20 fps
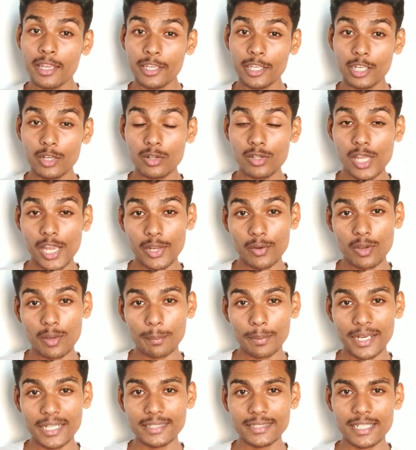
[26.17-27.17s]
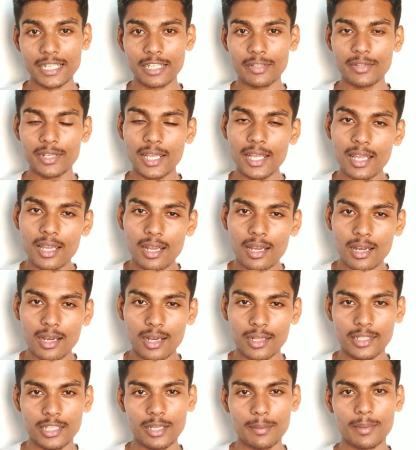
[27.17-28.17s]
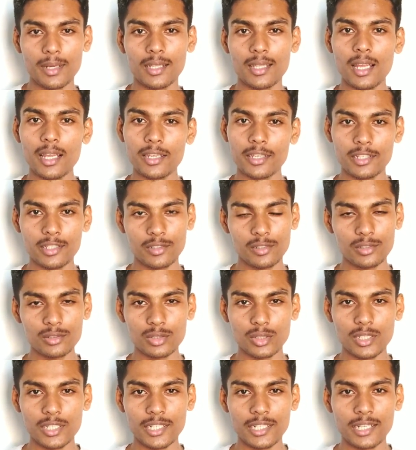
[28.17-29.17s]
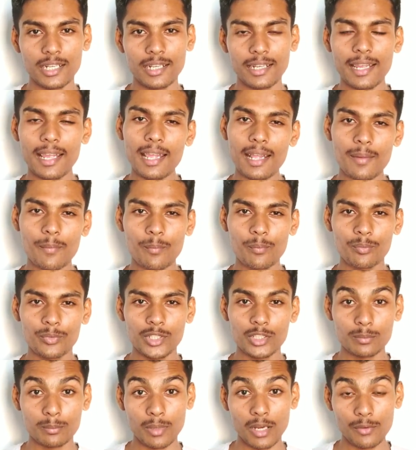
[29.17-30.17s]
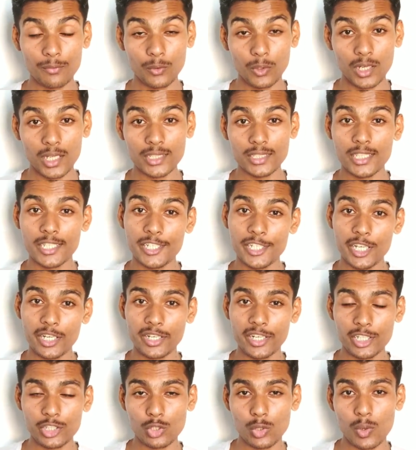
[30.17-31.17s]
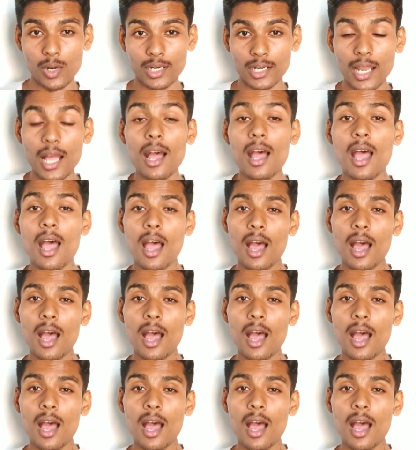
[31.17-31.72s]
இருபதாயிரம் ரூபாய் பிரைஸ் டேக் விட அதிகமாக தான் இருக்குன்னு சொல்லியிருக்காங்க இந்த ஸ்மார்ட் போன் ஆச்சு இந்தியாவுக்கு எடுத்து வருவாங்களா